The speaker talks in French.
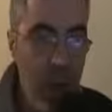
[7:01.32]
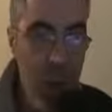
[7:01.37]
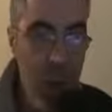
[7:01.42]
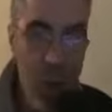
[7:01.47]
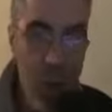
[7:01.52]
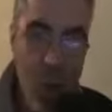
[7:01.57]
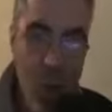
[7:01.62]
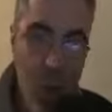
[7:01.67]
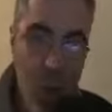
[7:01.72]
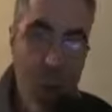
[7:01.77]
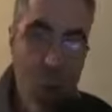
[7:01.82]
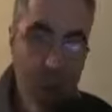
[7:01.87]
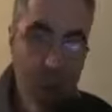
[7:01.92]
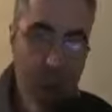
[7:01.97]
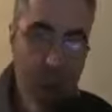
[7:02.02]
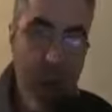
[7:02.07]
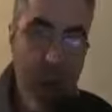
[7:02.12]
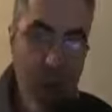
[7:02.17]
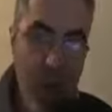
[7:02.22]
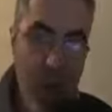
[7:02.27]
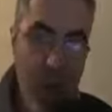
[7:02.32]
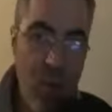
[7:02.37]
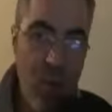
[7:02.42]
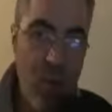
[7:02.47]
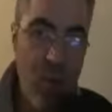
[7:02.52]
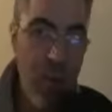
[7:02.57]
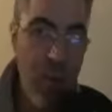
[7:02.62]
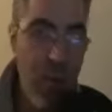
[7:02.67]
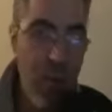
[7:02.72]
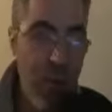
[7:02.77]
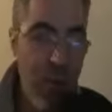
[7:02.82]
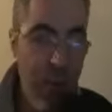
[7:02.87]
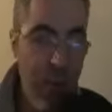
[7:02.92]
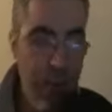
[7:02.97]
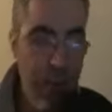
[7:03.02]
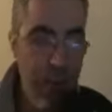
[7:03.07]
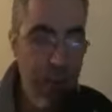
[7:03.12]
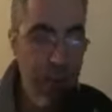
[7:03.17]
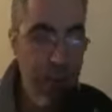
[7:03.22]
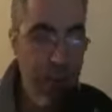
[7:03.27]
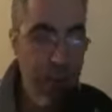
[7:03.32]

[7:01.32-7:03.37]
beaucoup de gens l'auraient déjà censuré